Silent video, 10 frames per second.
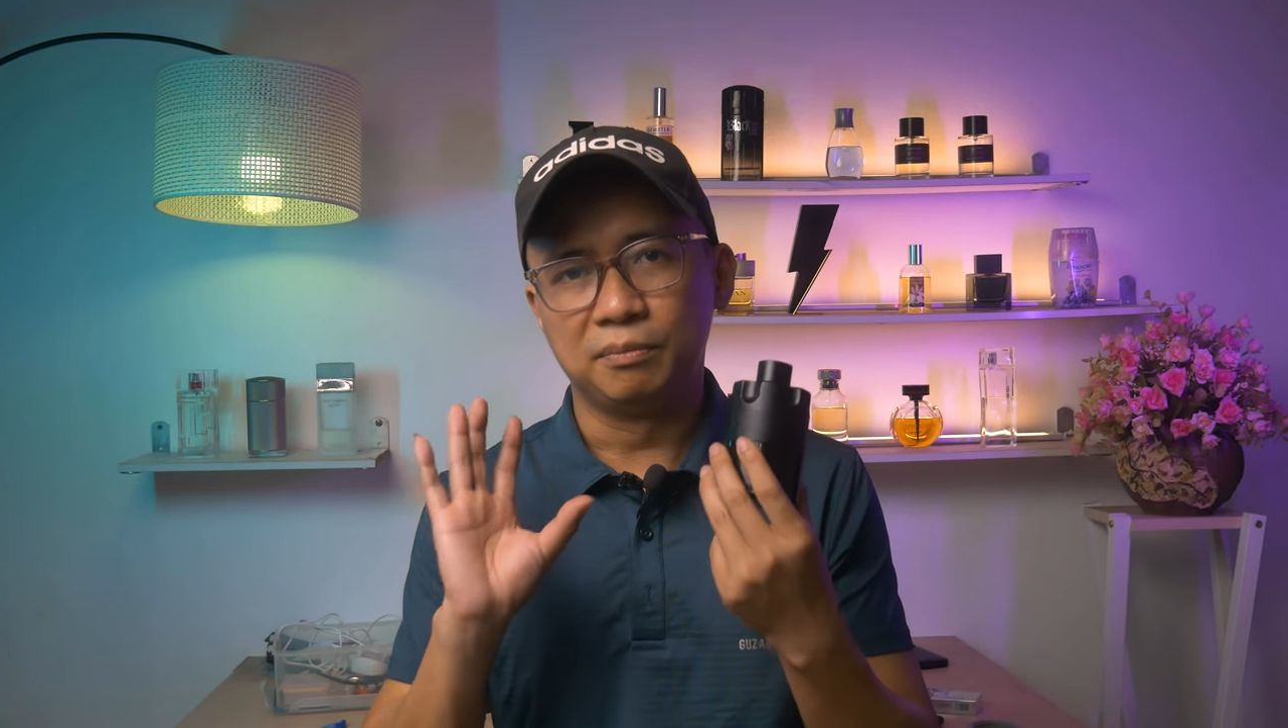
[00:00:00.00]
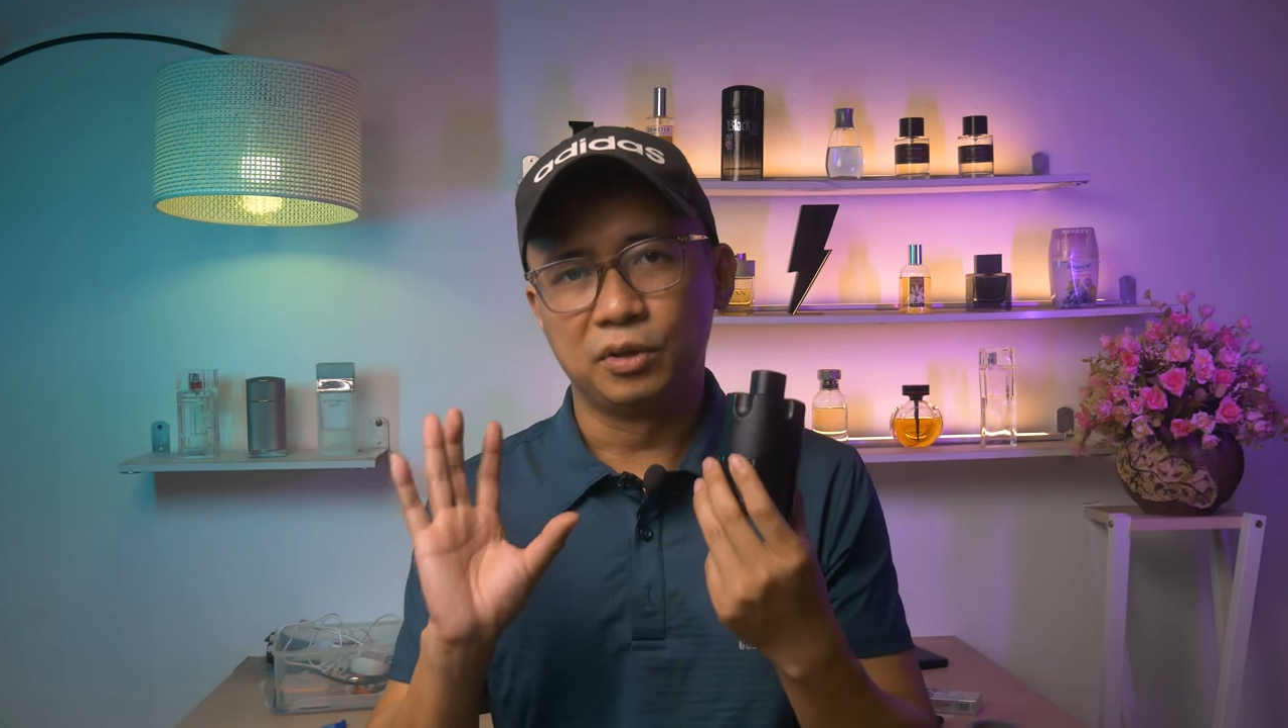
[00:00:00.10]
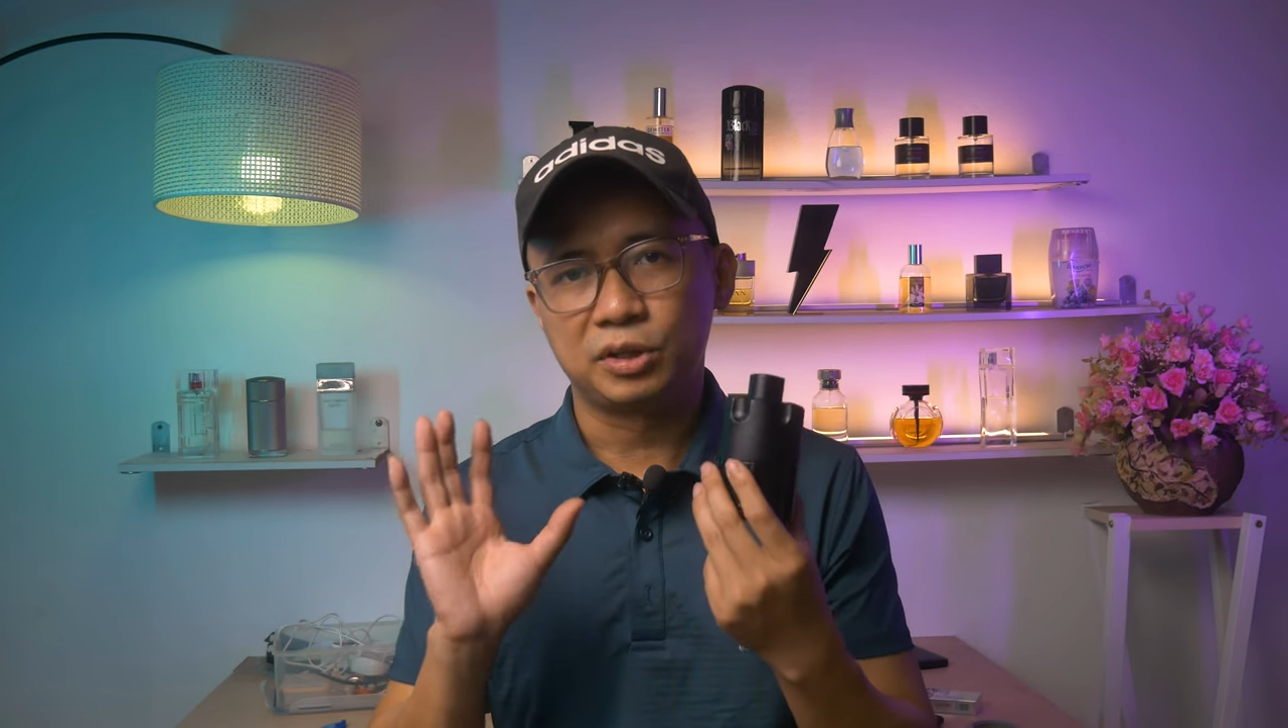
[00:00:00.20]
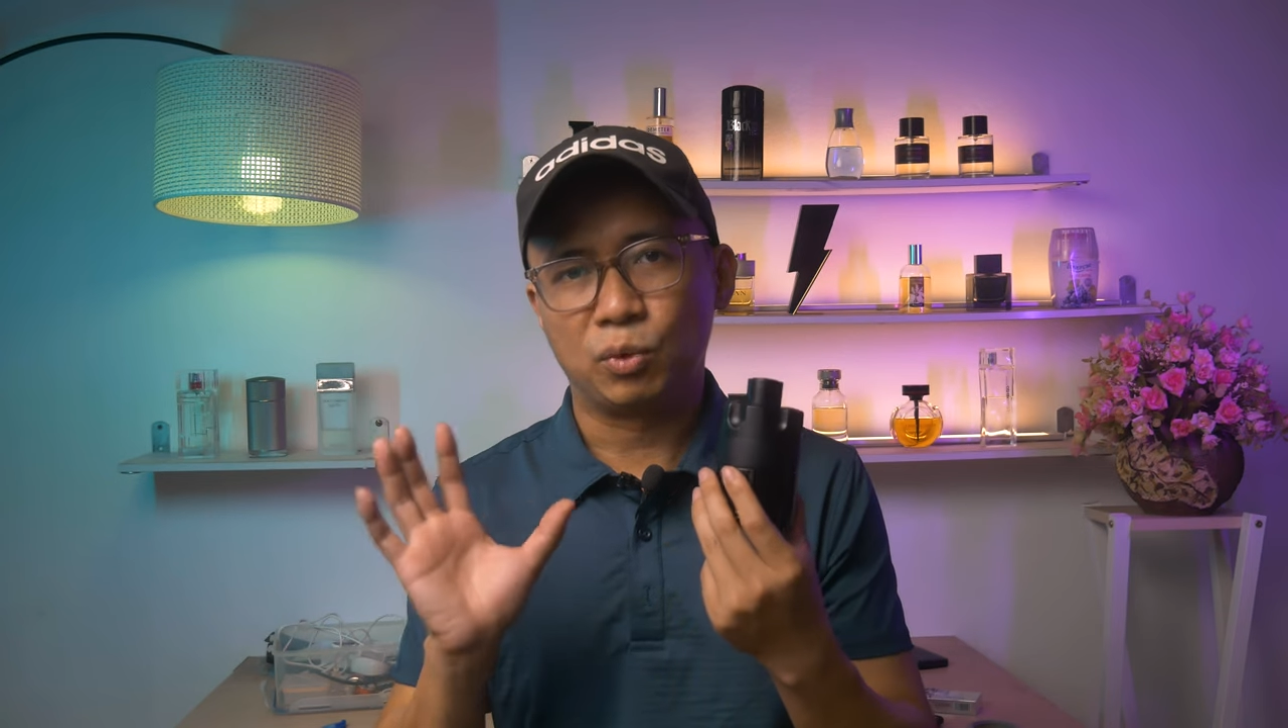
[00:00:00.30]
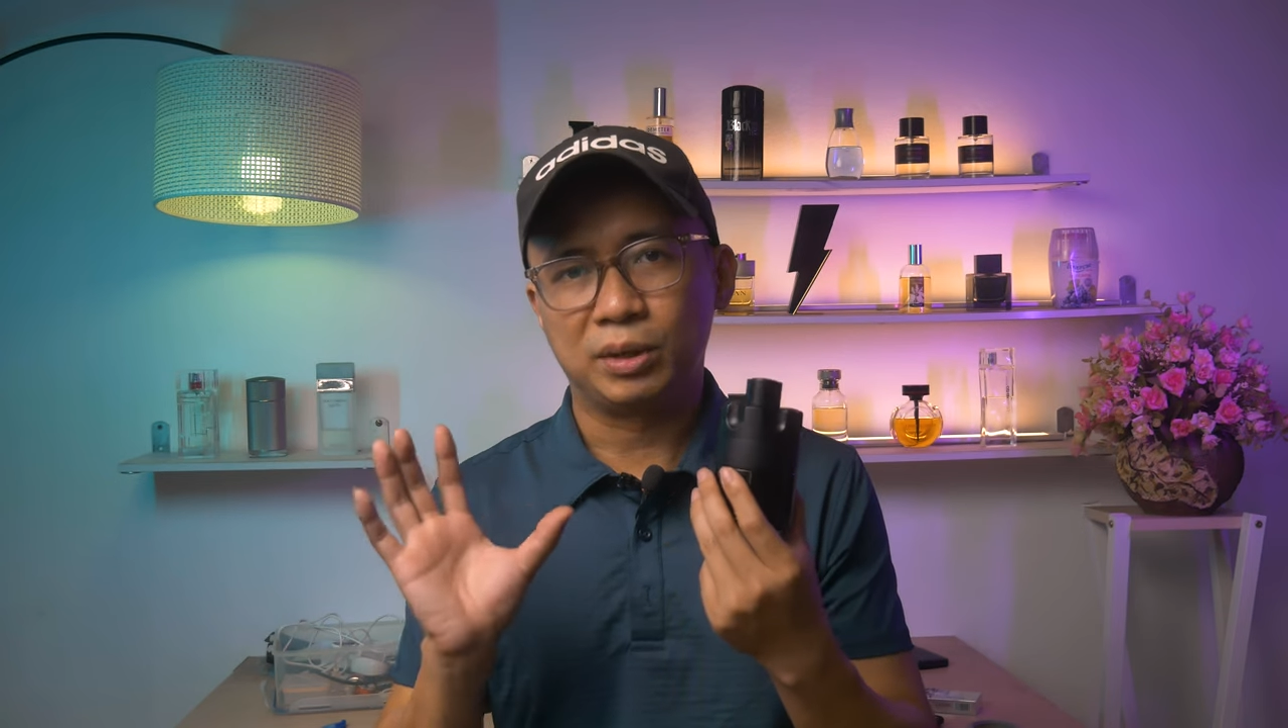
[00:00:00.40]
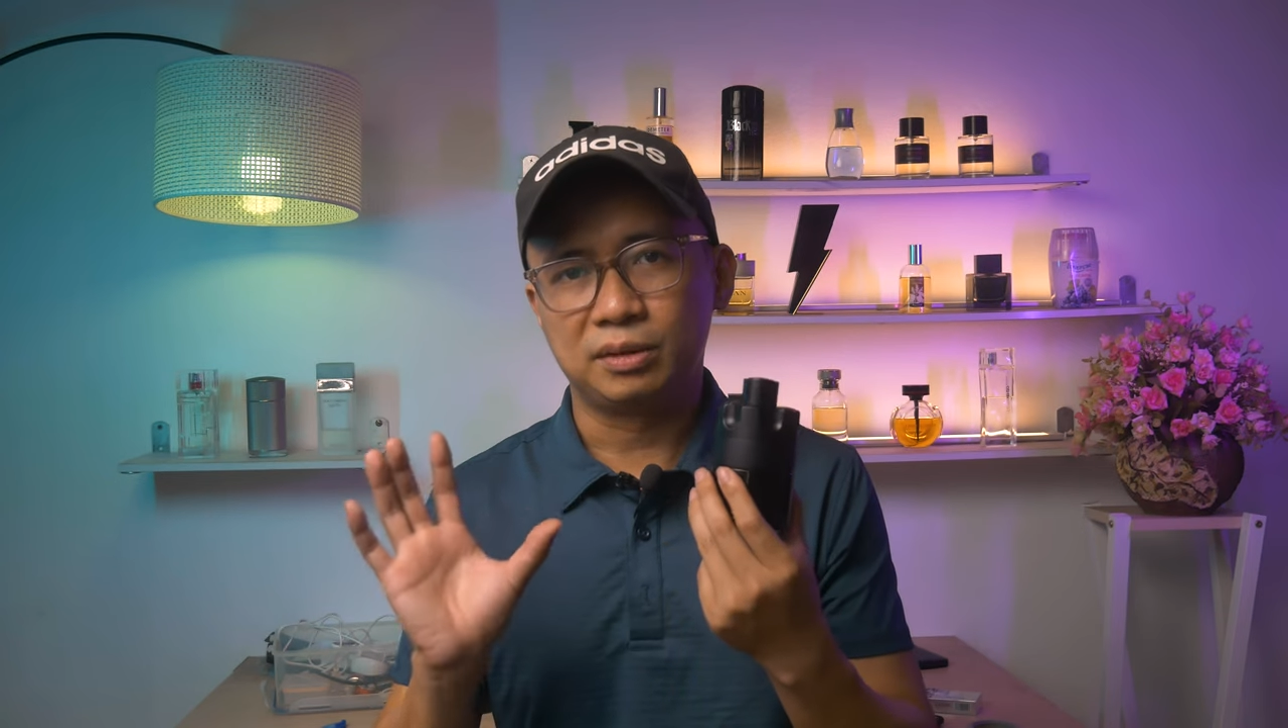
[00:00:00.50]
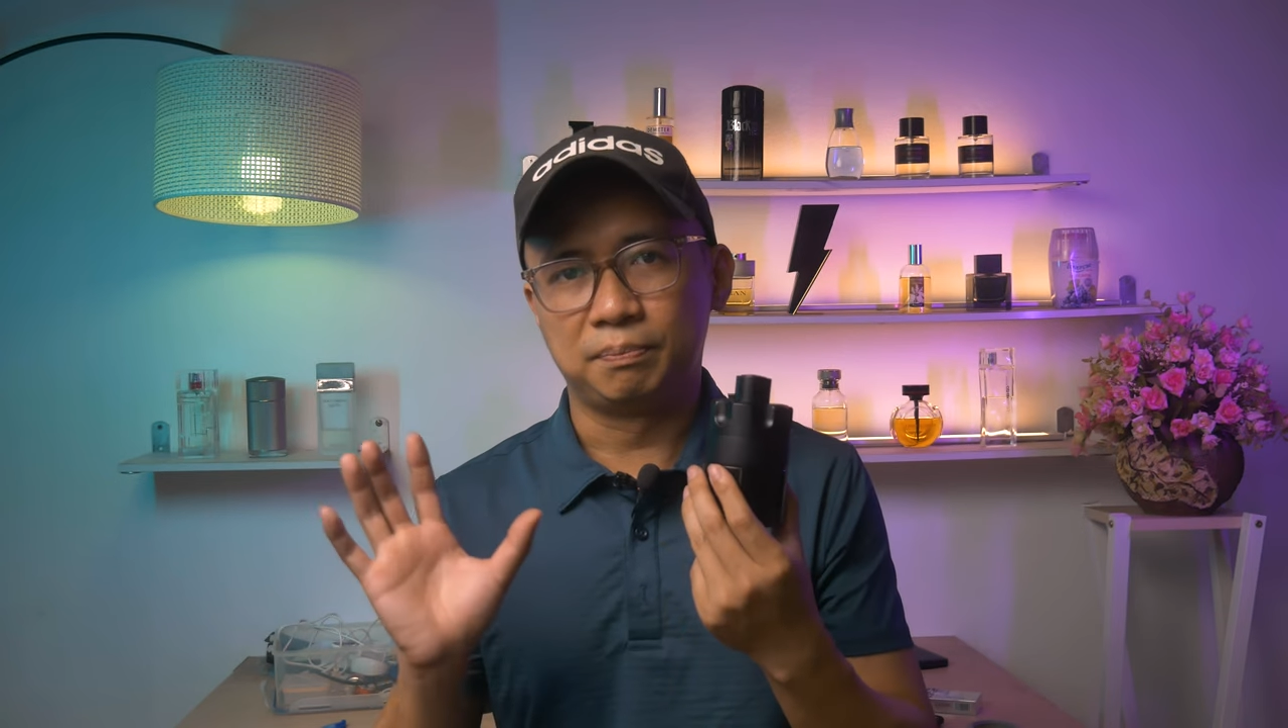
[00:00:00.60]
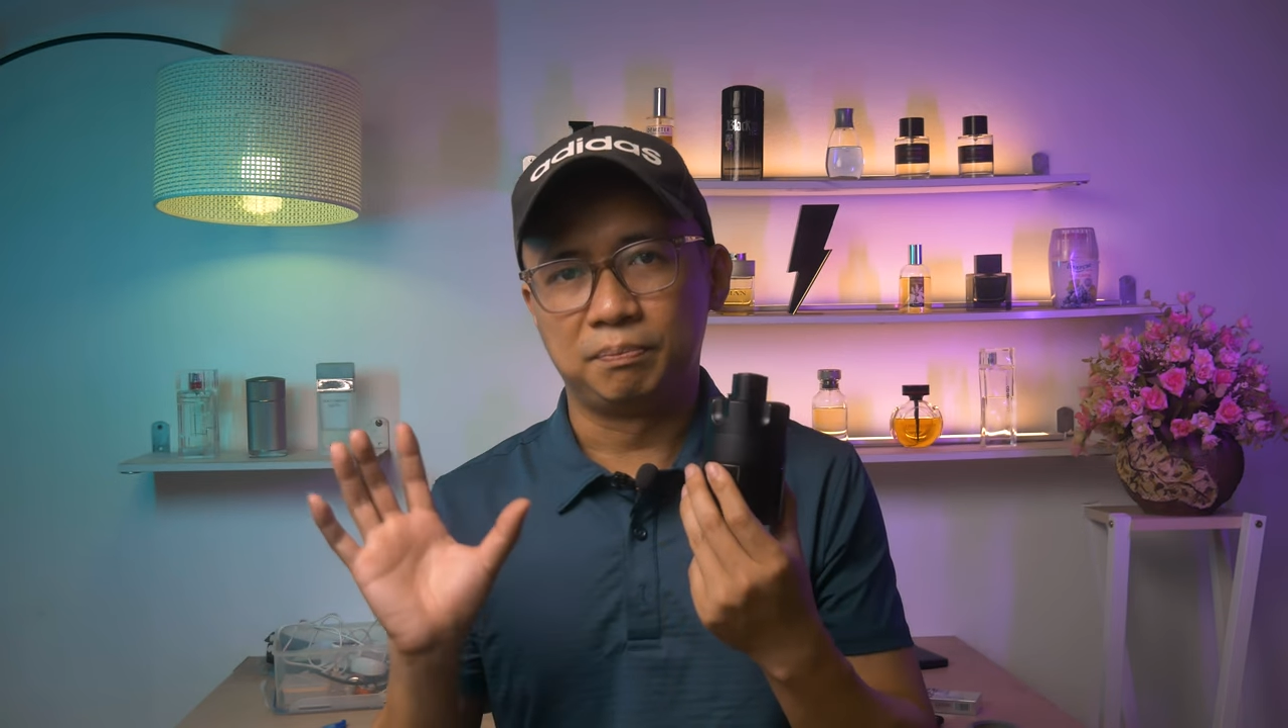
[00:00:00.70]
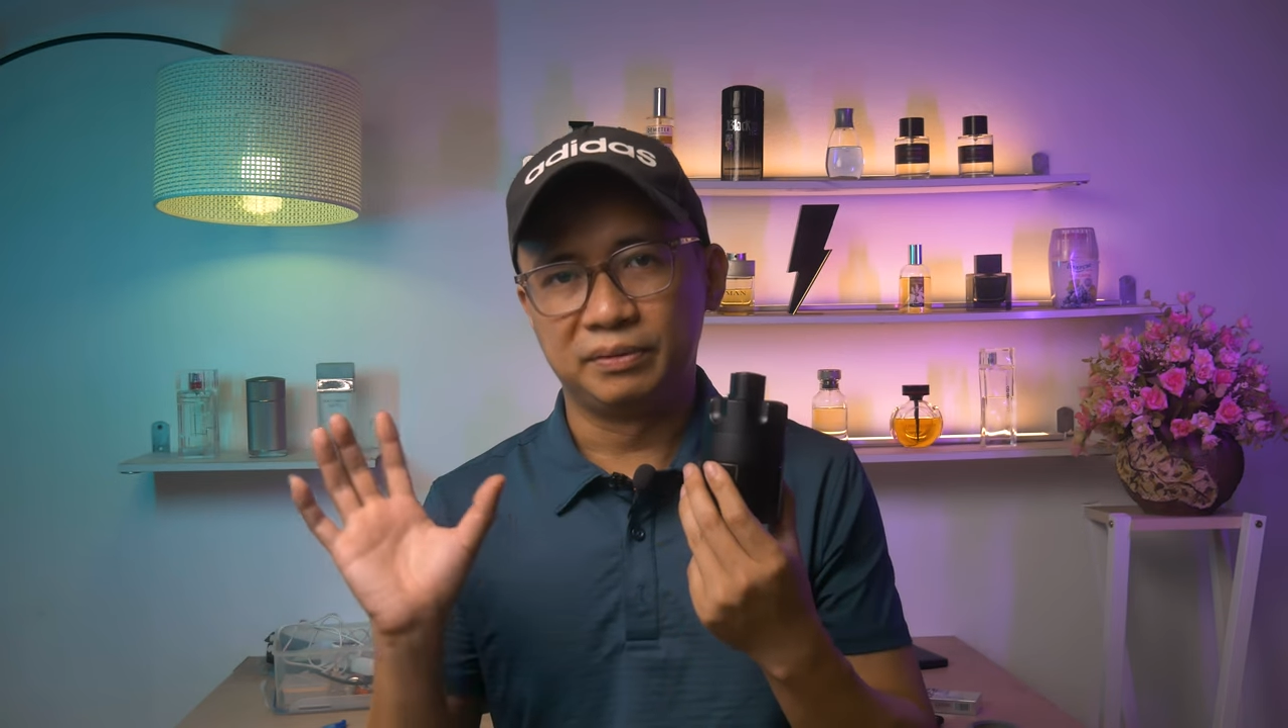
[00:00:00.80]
The Most Wanted